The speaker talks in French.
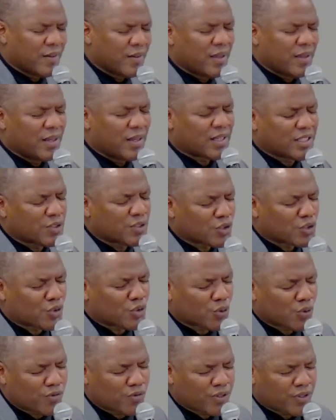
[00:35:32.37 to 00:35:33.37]
qui se sont
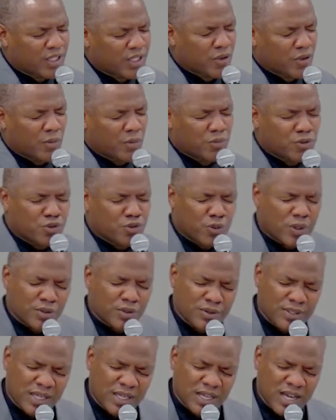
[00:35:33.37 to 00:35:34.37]
levées, qui ont besoin de
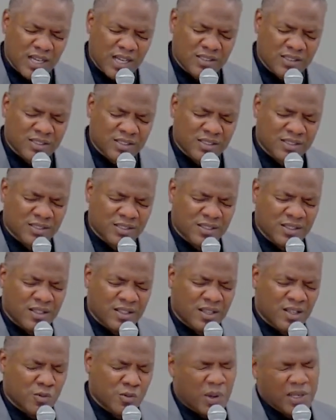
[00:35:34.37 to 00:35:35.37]
ta grâce
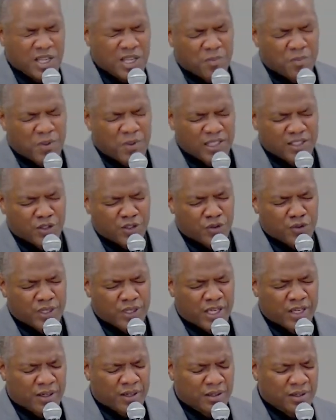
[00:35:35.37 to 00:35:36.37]
de manière
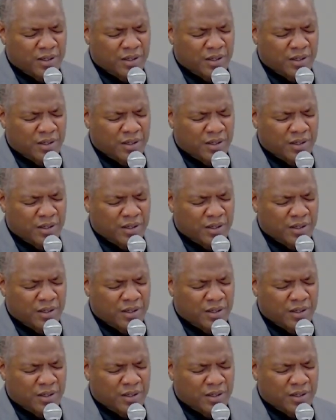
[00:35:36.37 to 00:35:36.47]
particulière.